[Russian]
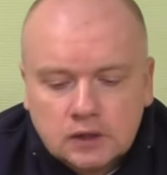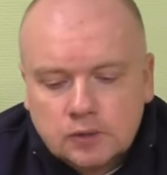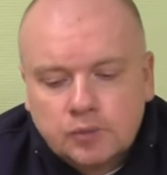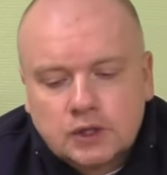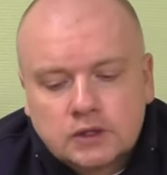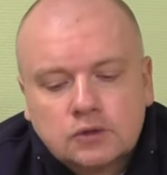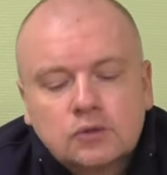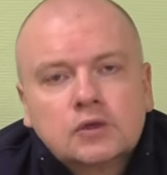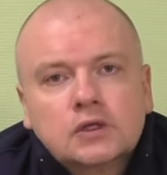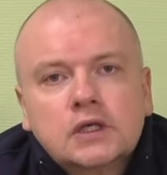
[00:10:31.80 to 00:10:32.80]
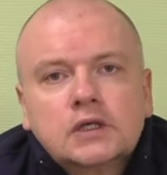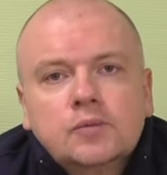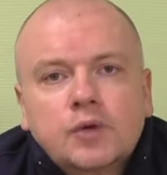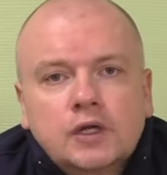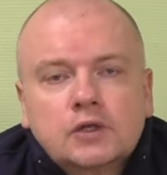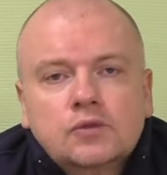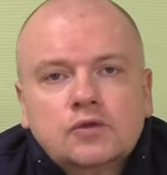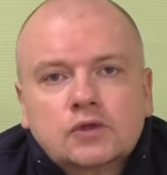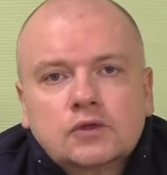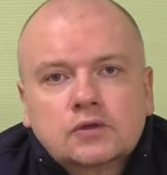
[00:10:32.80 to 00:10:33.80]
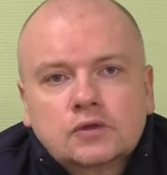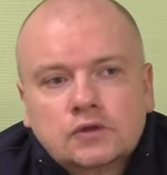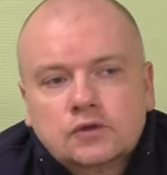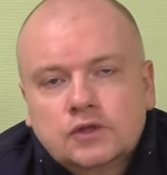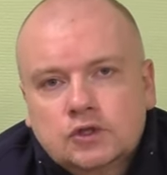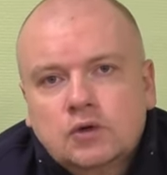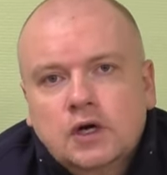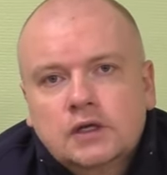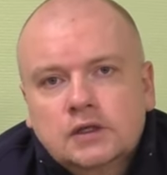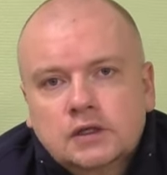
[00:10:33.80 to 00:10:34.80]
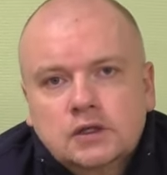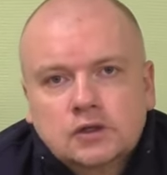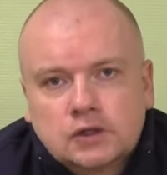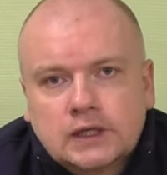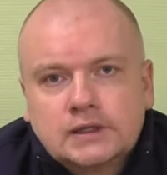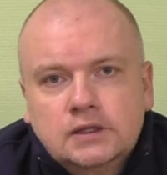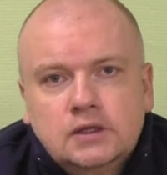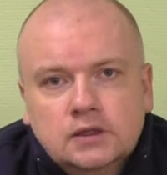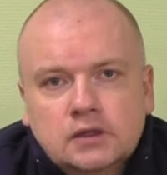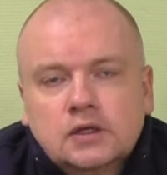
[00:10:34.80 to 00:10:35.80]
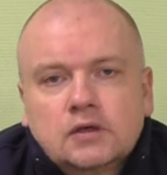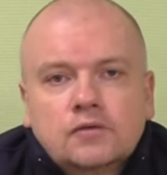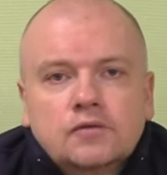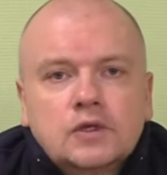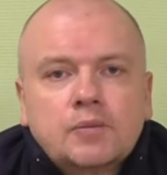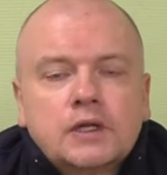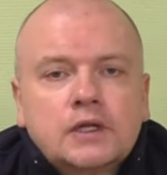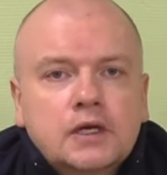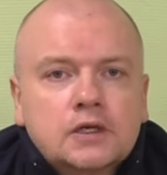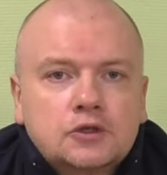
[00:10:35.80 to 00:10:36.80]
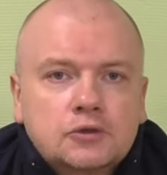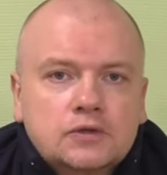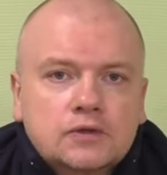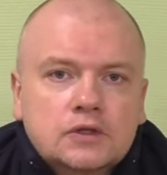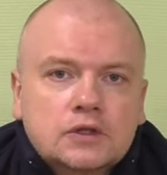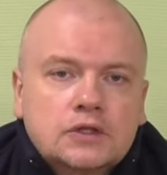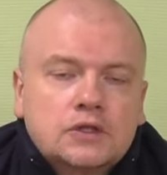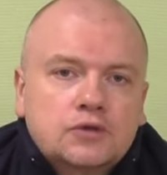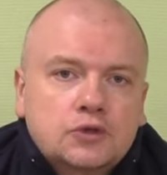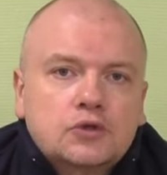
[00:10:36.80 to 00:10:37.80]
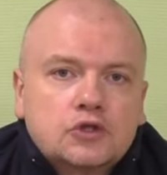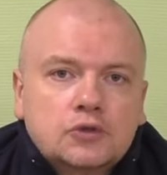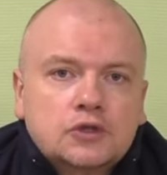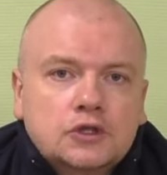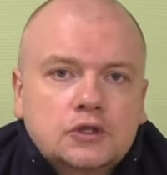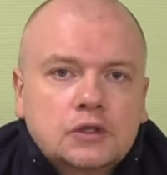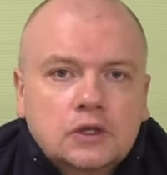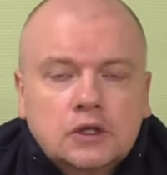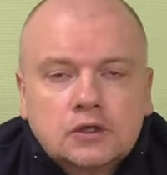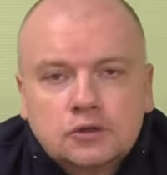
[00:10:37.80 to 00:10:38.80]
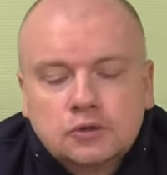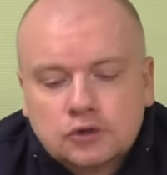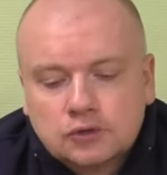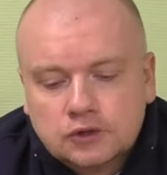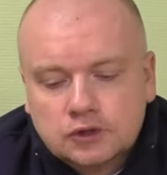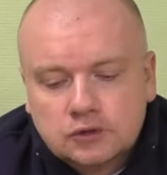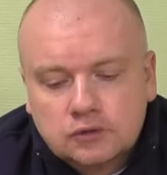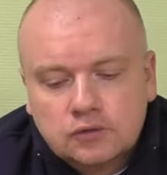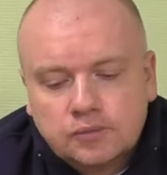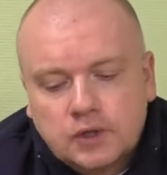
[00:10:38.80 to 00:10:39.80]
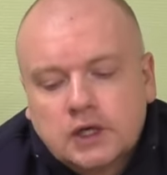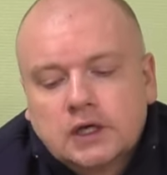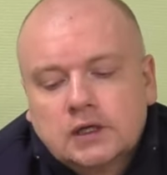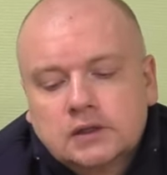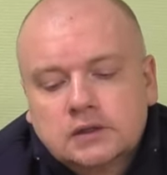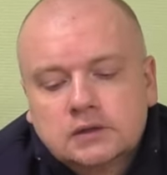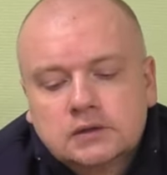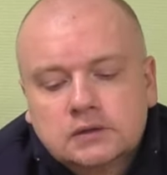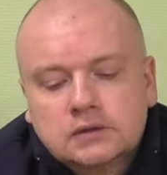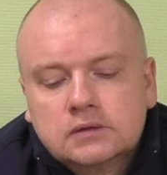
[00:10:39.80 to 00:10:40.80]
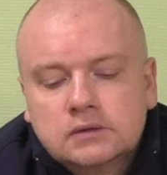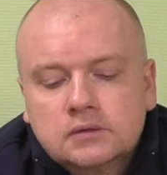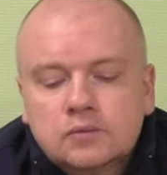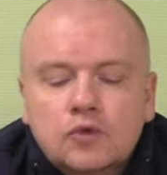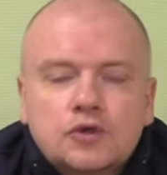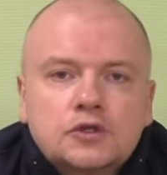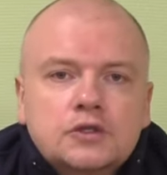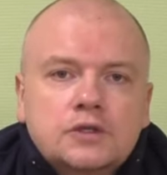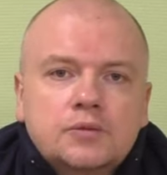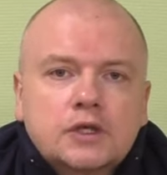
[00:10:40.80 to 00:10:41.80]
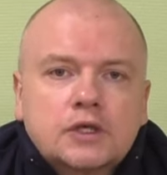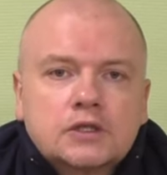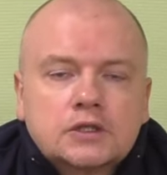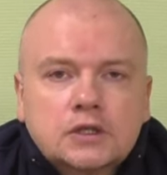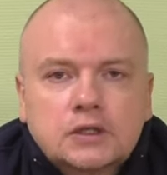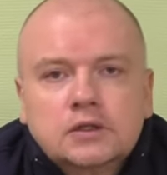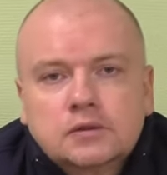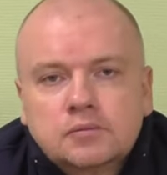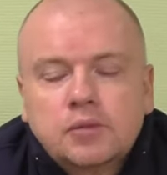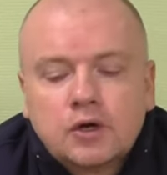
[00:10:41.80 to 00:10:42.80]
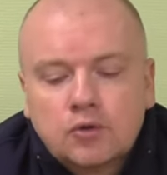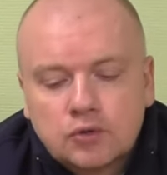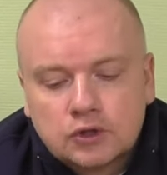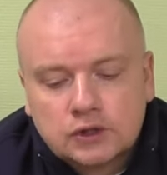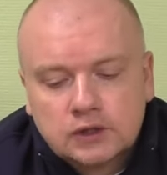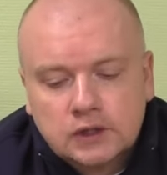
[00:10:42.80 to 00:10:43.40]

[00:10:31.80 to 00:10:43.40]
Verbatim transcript: простой, да, и поэтому вот э, визуально и тактильно, да, на потрях чувствуется Стив чуть жестче, чуть жестче. Ну, по э, мощности, мне кажется, они похожи.